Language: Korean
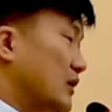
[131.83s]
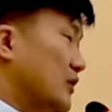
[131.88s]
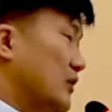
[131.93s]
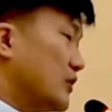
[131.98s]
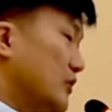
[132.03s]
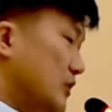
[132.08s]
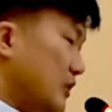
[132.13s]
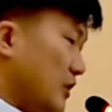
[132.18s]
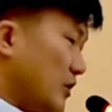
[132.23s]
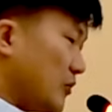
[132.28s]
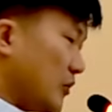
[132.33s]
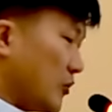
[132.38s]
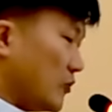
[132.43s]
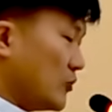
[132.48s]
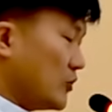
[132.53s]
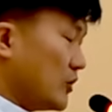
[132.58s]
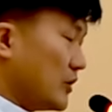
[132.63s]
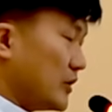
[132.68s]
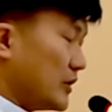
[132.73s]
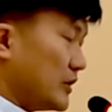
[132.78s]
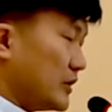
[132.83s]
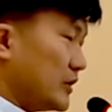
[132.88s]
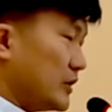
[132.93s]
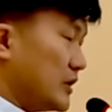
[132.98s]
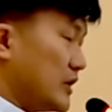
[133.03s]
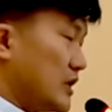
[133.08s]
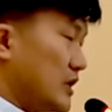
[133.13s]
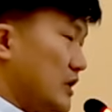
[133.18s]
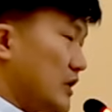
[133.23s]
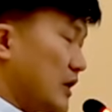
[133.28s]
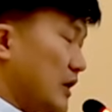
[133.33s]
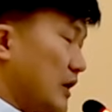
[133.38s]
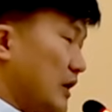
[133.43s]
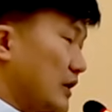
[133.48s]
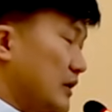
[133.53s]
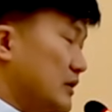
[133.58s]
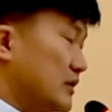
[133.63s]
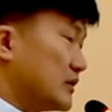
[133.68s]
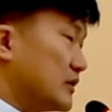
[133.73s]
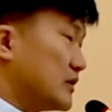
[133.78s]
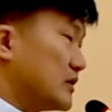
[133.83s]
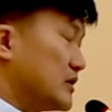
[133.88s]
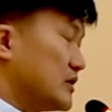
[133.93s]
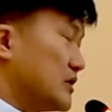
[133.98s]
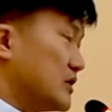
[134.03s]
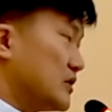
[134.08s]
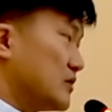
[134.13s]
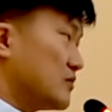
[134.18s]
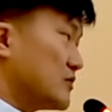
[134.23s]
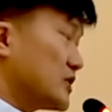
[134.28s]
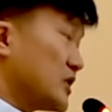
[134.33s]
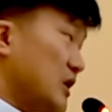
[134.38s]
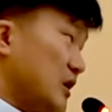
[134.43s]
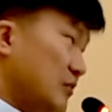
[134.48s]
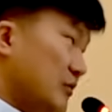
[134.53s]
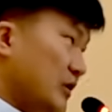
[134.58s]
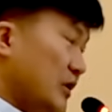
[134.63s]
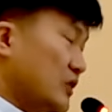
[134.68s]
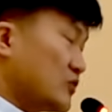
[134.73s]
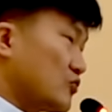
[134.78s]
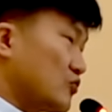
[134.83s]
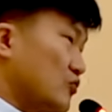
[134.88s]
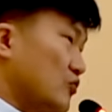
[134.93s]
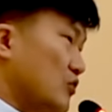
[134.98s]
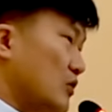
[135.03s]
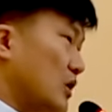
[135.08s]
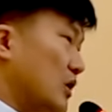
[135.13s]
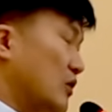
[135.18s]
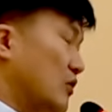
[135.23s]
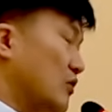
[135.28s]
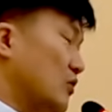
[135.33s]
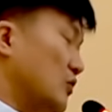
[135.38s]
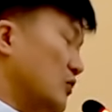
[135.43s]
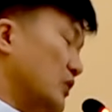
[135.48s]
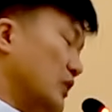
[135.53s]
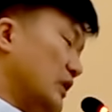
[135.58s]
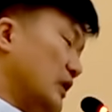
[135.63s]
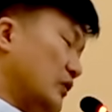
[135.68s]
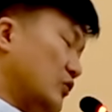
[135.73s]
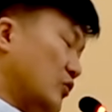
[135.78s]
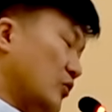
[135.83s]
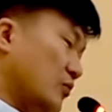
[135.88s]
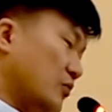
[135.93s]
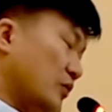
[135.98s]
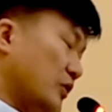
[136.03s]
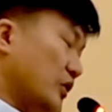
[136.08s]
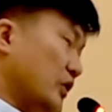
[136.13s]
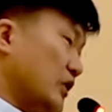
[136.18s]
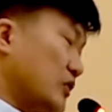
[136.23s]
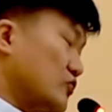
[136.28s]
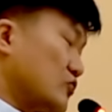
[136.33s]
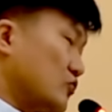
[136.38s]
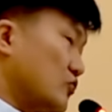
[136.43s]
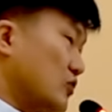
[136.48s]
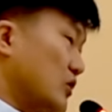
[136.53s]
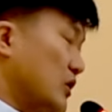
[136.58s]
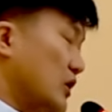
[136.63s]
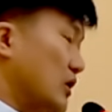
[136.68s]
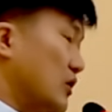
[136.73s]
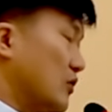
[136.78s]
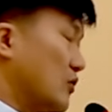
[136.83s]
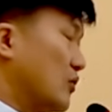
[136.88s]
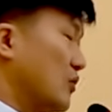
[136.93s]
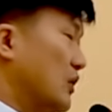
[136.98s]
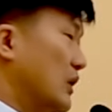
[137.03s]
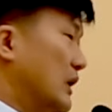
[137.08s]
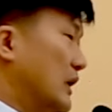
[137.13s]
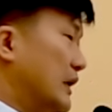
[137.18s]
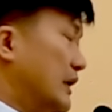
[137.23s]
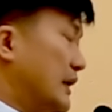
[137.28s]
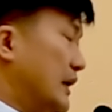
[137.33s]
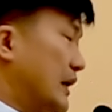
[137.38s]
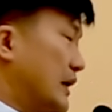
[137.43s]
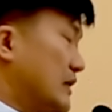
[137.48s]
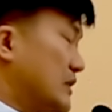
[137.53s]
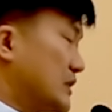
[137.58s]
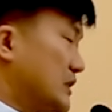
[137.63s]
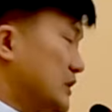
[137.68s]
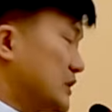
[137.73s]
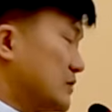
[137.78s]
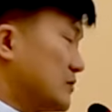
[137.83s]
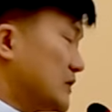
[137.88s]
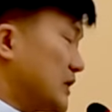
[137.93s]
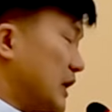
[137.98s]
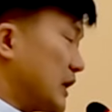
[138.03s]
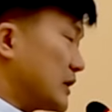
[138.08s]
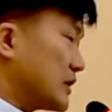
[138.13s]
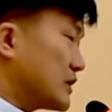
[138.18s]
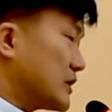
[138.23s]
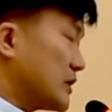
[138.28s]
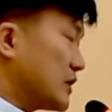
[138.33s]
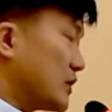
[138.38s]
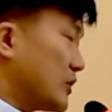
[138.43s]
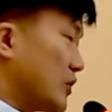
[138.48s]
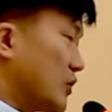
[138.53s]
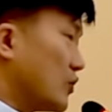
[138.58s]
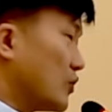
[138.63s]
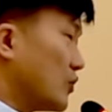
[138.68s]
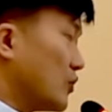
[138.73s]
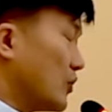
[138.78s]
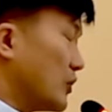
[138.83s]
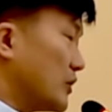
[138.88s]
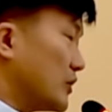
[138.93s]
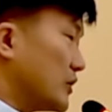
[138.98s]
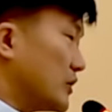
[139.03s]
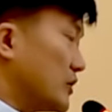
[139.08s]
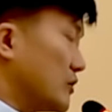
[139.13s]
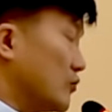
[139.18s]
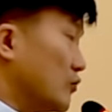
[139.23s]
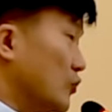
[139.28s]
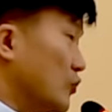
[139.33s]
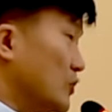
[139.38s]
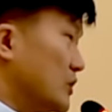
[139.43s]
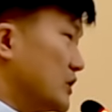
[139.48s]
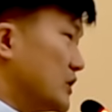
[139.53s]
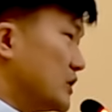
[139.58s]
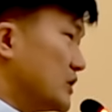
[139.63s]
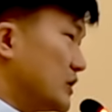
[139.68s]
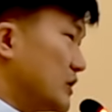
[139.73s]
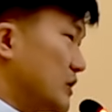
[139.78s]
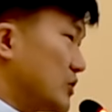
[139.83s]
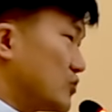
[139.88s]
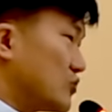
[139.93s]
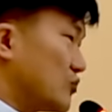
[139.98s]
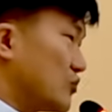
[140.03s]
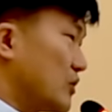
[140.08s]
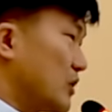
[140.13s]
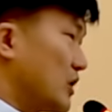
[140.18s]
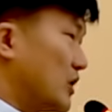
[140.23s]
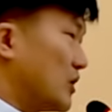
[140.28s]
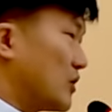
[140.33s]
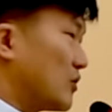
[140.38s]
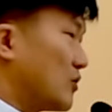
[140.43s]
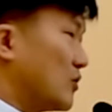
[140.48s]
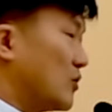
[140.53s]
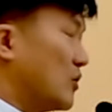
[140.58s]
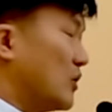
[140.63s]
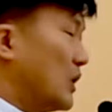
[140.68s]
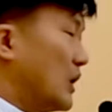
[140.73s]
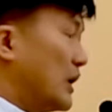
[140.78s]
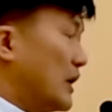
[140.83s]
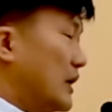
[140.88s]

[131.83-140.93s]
여기에 머물러 있는 이들에게는 지금 참여가 중요하고 내 돈벌이가 중요하고 내가 지금 당장 겪고 있는 문제들이 중요하고